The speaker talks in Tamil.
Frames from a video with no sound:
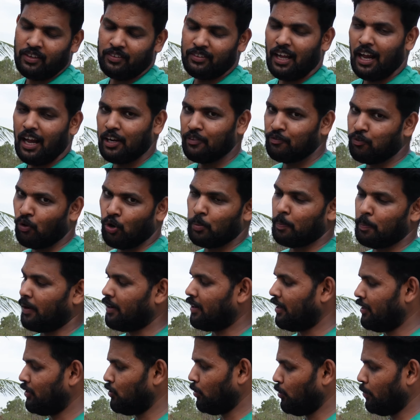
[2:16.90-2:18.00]
இதை வந்து அன்ஃபோல்ட்
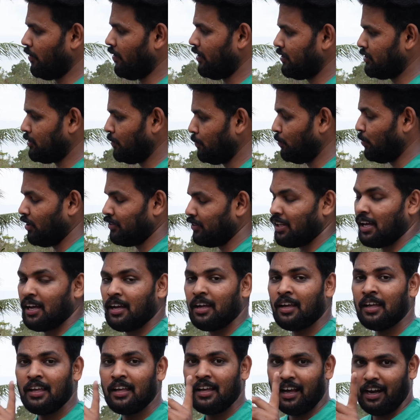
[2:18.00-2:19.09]
பண்ணுறது ரொம்பவே சிம்பிள் தான்
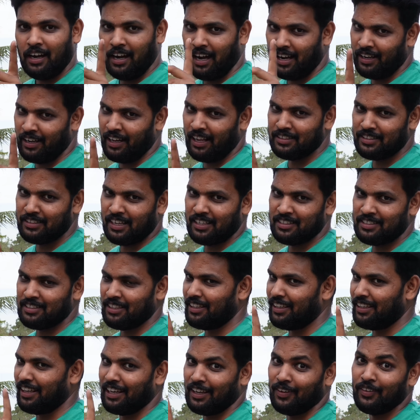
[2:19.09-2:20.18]
ஆனால் டேஞ்சரஸு
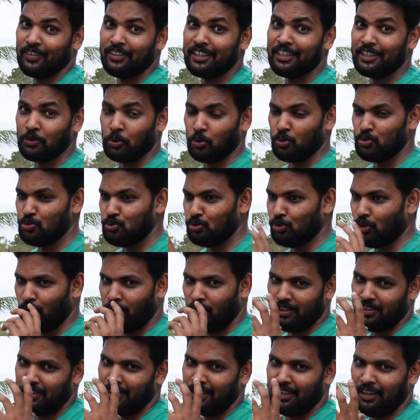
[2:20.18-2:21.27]
எனக்கு வந்து இது கொஞ்சம்
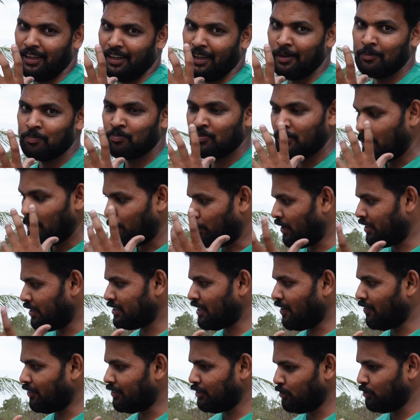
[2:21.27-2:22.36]
வந்து
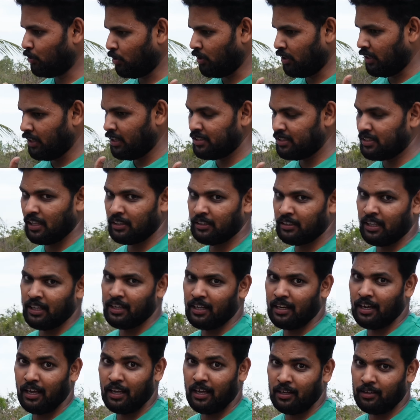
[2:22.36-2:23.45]
பெருசாக வந்து ஒரு ஈஸியாக
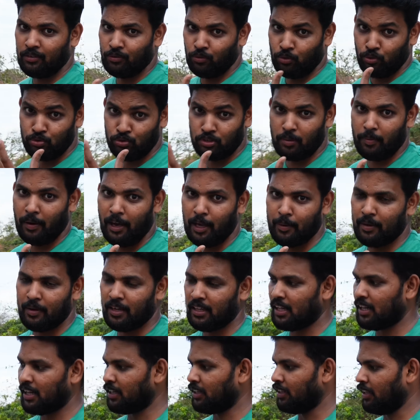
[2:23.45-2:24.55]
தெரியலை கொஞ்சம் பயமாக
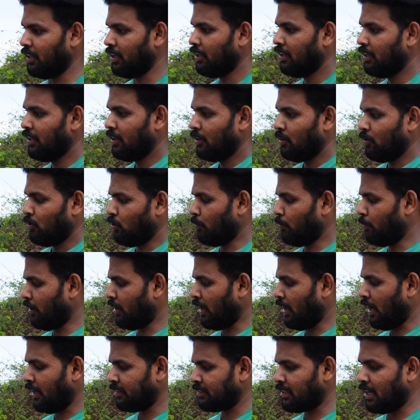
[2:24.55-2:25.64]
தான் இருக்குது ரொம்ப
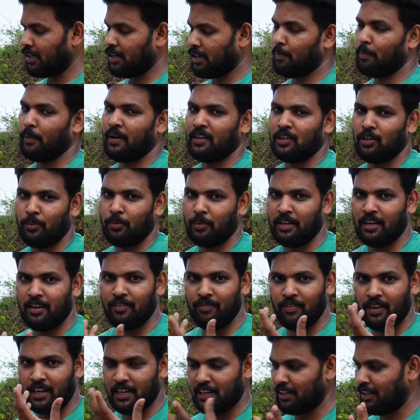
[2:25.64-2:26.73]
அசால்ட்டாக பண்ணோம் அப்படின்னா
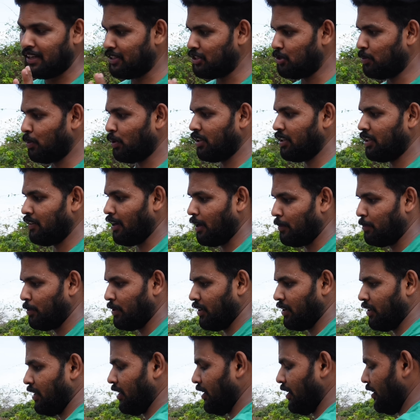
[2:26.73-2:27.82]
விரல் நஞ்சு போகிறதுக்கு வாய்ப்பு
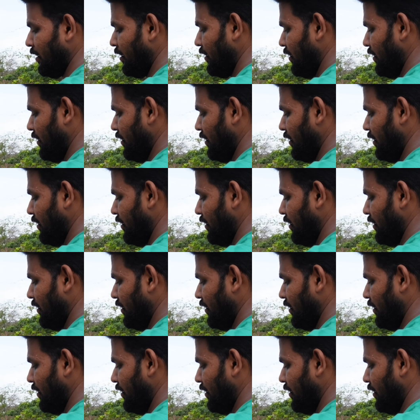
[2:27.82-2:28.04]
இருக்குது